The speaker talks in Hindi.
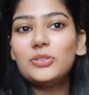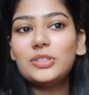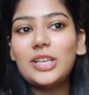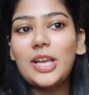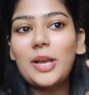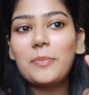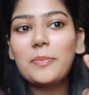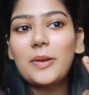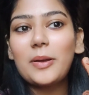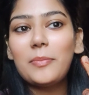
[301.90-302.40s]
जो से
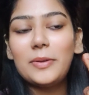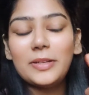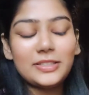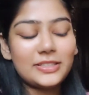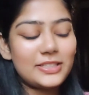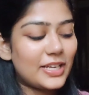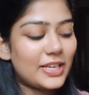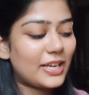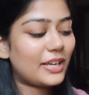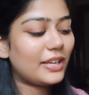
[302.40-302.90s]
आपका
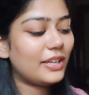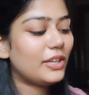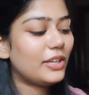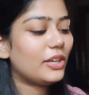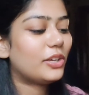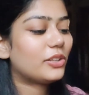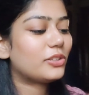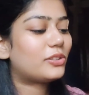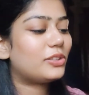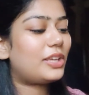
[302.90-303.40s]
बन जाएगा
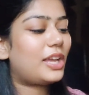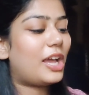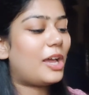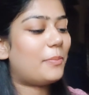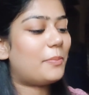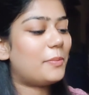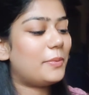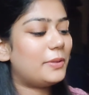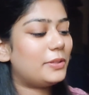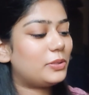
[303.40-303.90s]
तो यहाँ
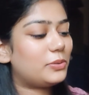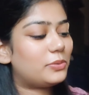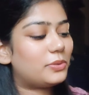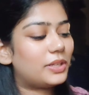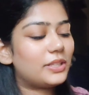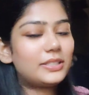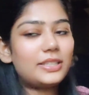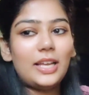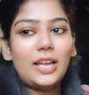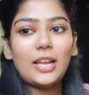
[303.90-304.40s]
पे मैं
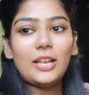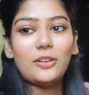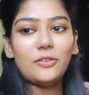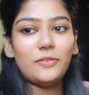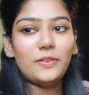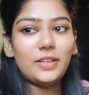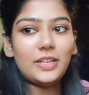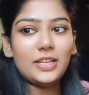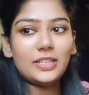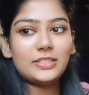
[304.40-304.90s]
थोड़ा सा
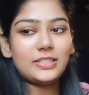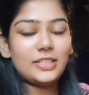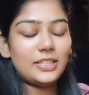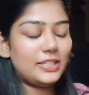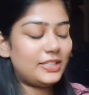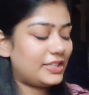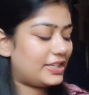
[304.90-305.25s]
एलोवेरा जेल